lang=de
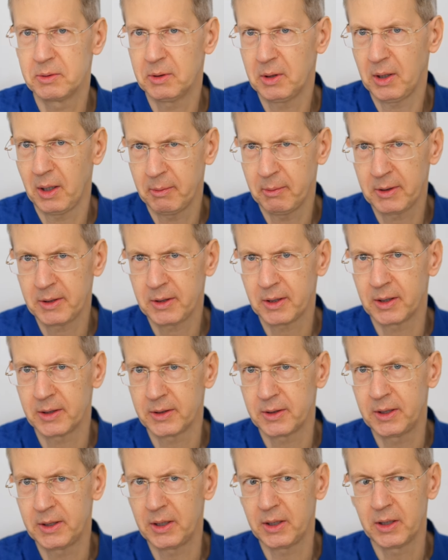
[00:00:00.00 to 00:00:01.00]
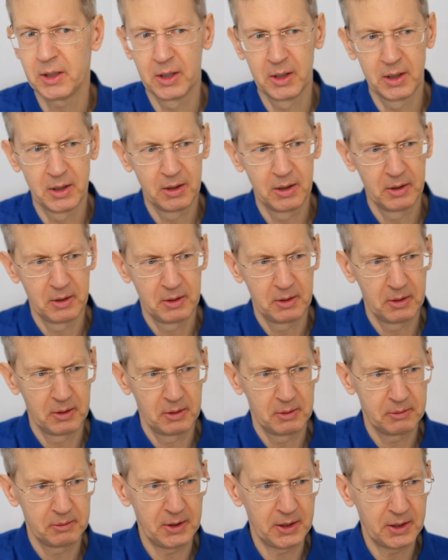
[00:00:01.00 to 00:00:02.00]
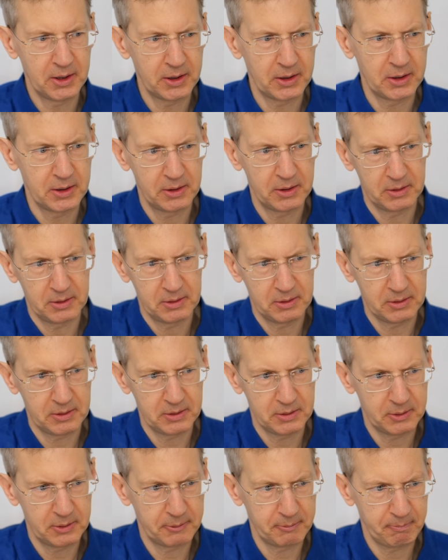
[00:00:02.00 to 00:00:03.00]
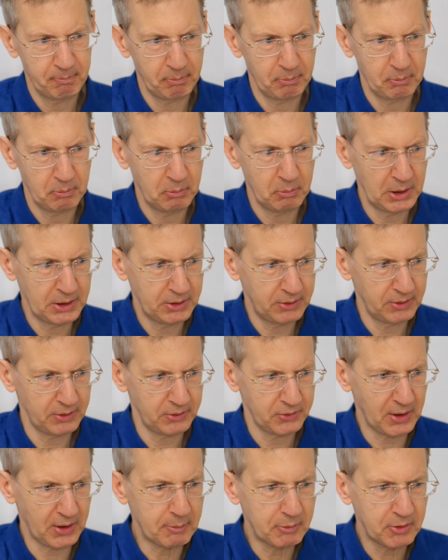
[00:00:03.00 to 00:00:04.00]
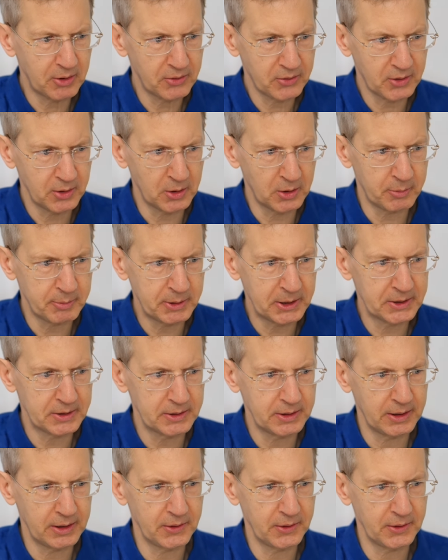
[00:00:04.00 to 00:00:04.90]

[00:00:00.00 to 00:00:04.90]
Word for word: habe ich da die Dinge äh, mit Skepsis genommen.